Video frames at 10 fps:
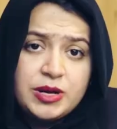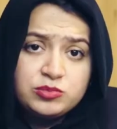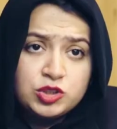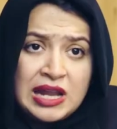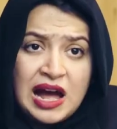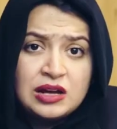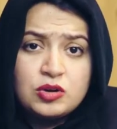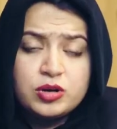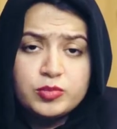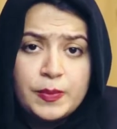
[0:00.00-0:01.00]
हम तलाक
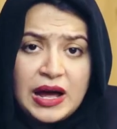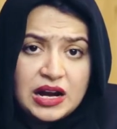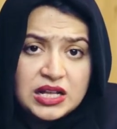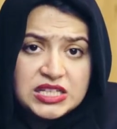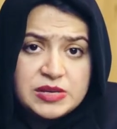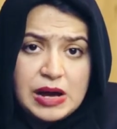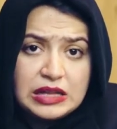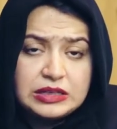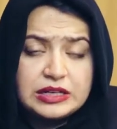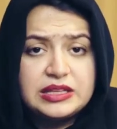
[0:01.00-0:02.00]
और मुबारात की
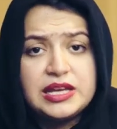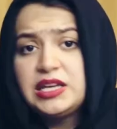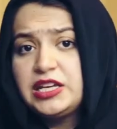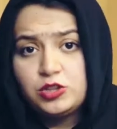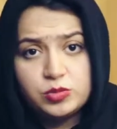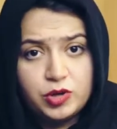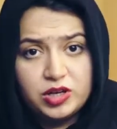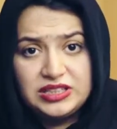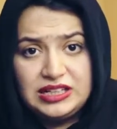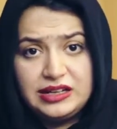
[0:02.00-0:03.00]
बात करते हैं ये तो
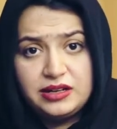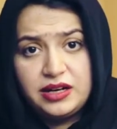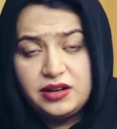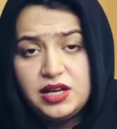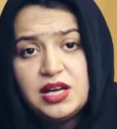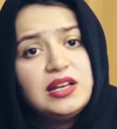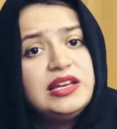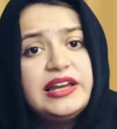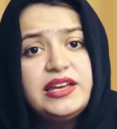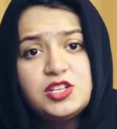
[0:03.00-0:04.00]
बहुत क्लियर है
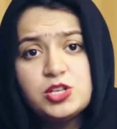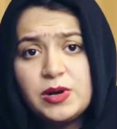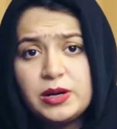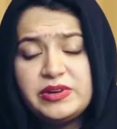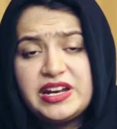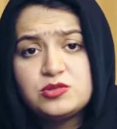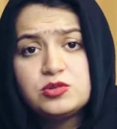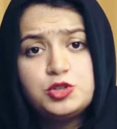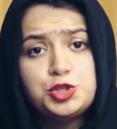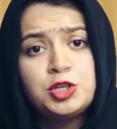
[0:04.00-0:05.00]
लेकिन जब हम
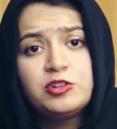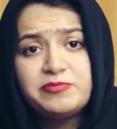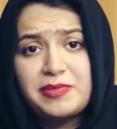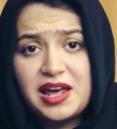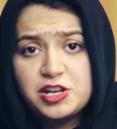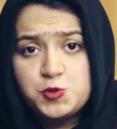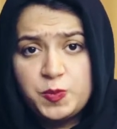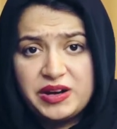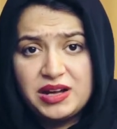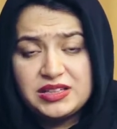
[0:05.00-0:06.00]
रेजोल्यूशन ऑफ मैरिज
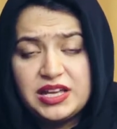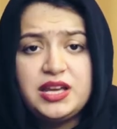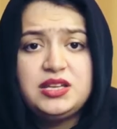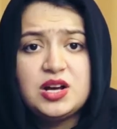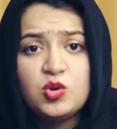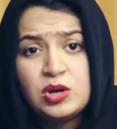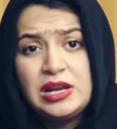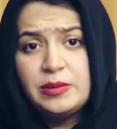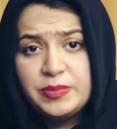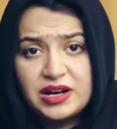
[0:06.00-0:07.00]
पर आते हैं या
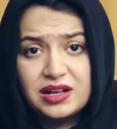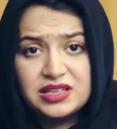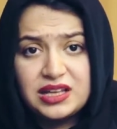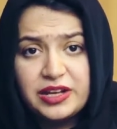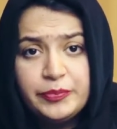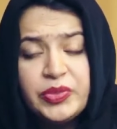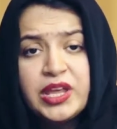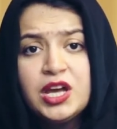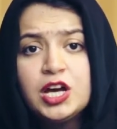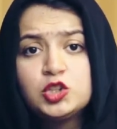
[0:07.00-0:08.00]
खुला पर आते हैं
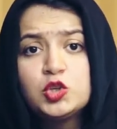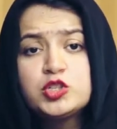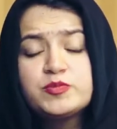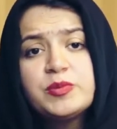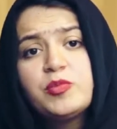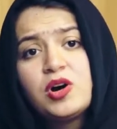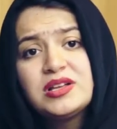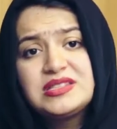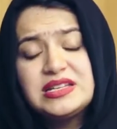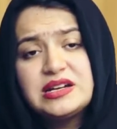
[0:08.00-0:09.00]
तो उसमें
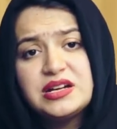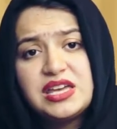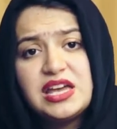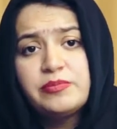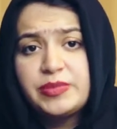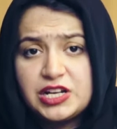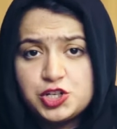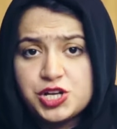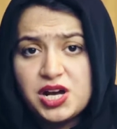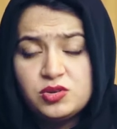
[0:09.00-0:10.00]
बहुत सी लड़कियां
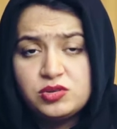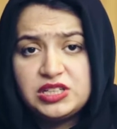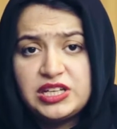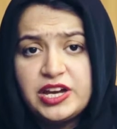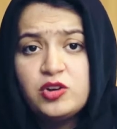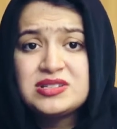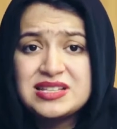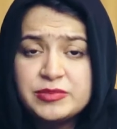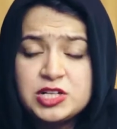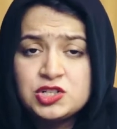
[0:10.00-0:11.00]
परेशान होती हैं और
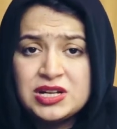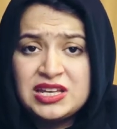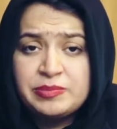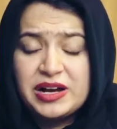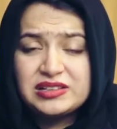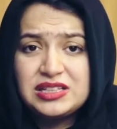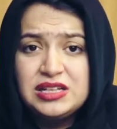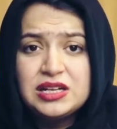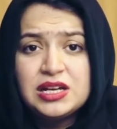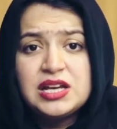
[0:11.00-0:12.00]
समझ नहीं पाती
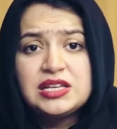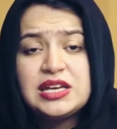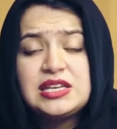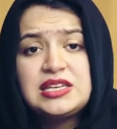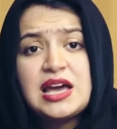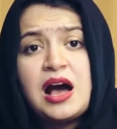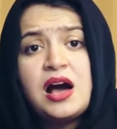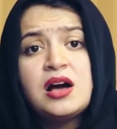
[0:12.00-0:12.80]
कि क्या